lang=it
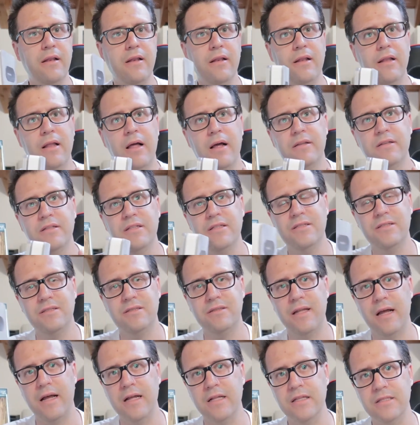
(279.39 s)
la
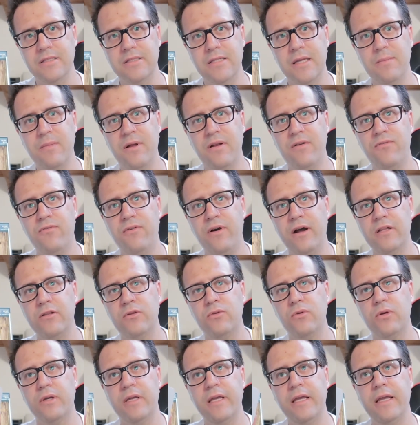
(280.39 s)
distanza ma il
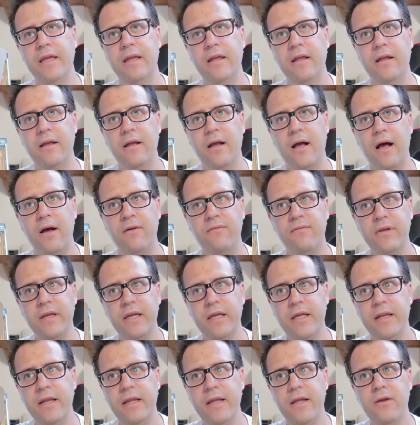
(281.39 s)
fatto che
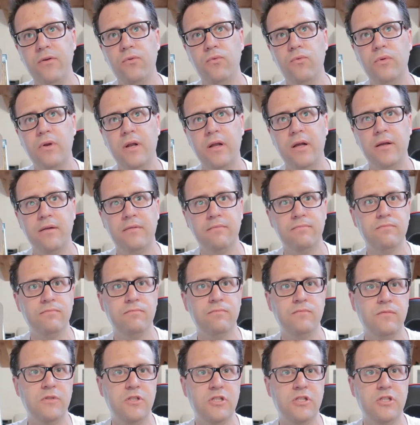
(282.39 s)
avere una mm,